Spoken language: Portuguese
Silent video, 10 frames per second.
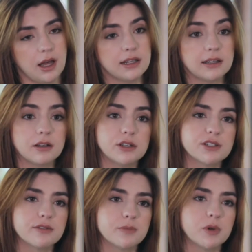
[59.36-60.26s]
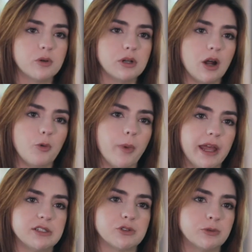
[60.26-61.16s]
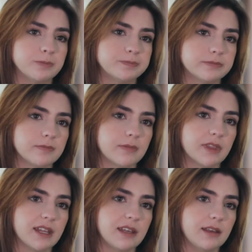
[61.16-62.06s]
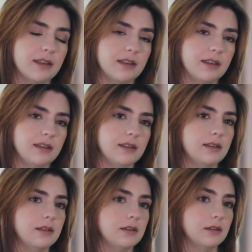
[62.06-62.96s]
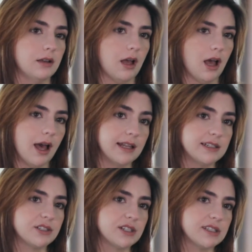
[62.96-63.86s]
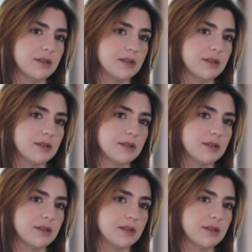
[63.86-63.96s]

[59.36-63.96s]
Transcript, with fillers: Até que eu resolvi procurar um médico e além de